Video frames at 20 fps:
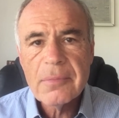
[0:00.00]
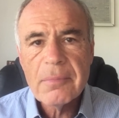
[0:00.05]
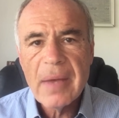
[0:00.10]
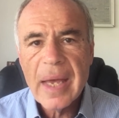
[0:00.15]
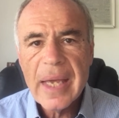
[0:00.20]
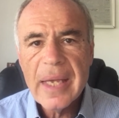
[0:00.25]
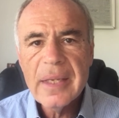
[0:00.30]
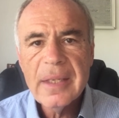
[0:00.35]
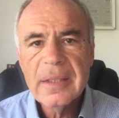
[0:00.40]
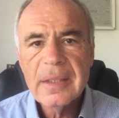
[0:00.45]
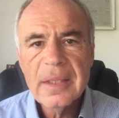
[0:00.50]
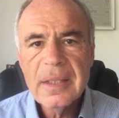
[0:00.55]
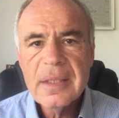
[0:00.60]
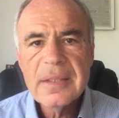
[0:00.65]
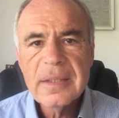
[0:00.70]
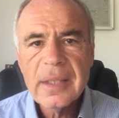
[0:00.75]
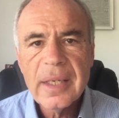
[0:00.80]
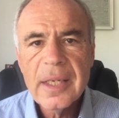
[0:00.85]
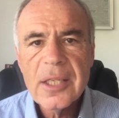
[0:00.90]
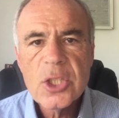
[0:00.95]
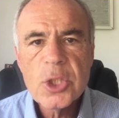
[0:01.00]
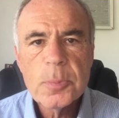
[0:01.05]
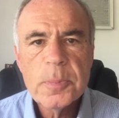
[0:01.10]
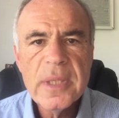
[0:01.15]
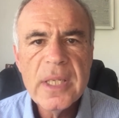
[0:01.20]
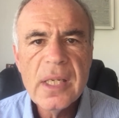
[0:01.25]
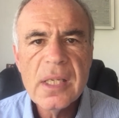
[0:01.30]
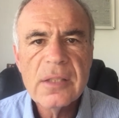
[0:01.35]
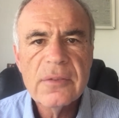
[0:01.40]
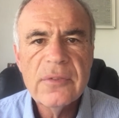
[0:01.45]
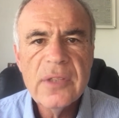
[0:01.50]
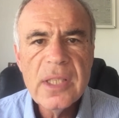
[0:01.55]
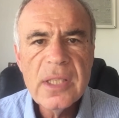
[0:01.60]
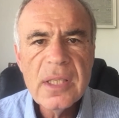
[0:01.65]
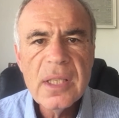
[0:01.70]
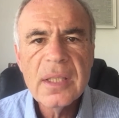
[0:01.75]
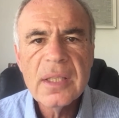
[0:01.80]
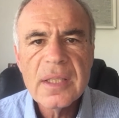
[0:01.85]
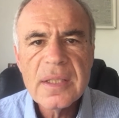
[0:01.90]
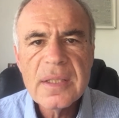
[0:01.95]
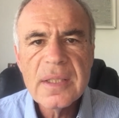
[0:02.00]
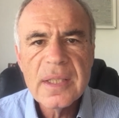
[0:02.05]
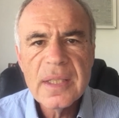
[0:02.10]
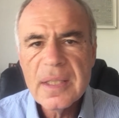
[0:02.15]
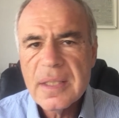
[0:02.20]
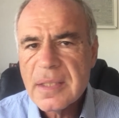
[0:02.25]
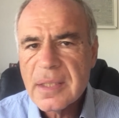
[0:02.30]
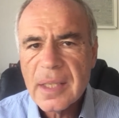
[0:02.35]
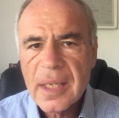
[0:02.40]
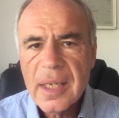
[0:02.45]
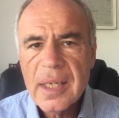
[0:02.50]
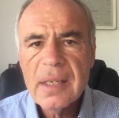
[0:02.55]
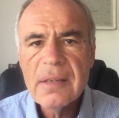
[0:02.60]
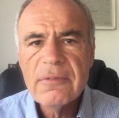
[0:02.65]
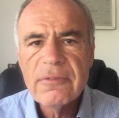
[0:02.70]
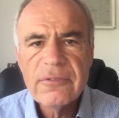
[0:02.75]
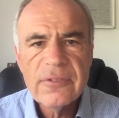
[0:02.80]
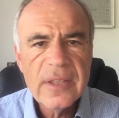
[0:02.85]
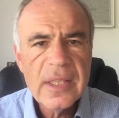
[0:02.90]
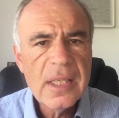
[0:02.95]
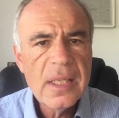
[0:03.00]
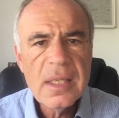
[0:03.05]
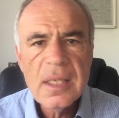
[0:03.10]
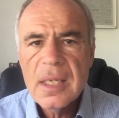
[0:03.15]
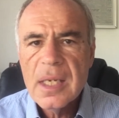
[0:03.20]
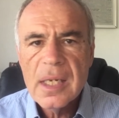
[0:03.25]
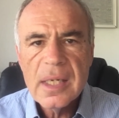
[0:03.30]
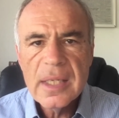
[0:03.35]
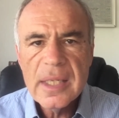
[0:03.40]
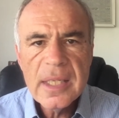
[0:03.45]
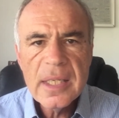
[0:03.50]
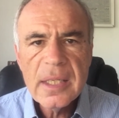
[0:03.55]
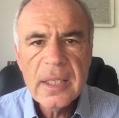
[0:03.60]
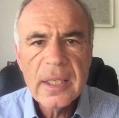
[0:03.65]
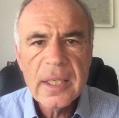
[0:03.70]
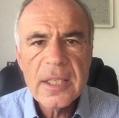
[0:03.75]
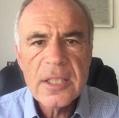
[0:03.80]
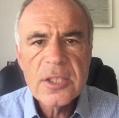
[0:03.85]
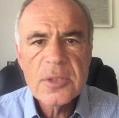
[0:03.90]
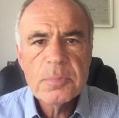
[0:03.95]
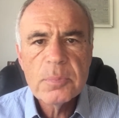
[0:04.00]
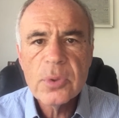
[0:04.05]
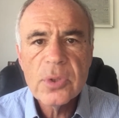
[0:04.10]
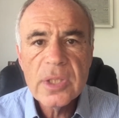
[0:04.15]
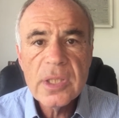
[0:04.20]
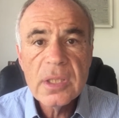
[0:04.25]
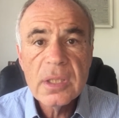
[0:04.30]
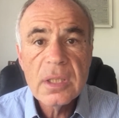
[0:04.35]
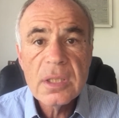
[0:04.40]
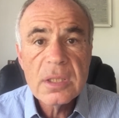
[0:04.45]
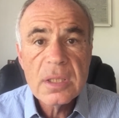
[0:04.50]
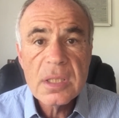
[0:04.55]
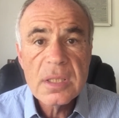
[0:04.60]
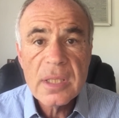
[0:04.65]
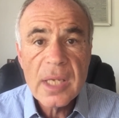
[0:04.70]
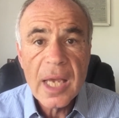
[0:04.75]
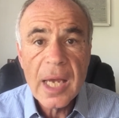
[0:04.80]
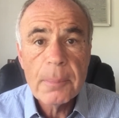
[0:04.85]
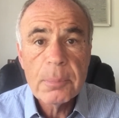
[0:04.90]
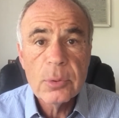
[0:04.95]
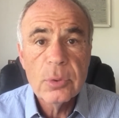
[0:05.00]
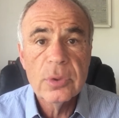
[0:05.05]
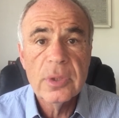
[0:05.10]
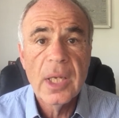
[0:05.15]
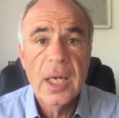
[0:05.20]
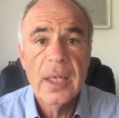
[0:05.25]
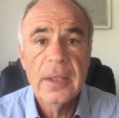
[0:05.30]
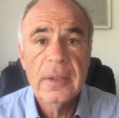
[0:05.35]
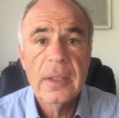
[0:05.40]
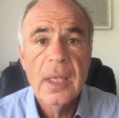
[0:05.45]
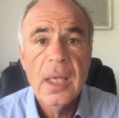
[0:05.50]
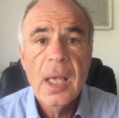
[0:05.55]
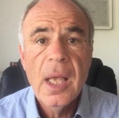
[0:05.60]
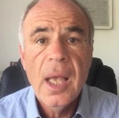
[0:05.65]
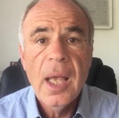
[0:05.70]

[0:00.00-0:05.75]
Mai in Israel spiegelt wieder, dass Israel viel linkes politisches Erbgut hat.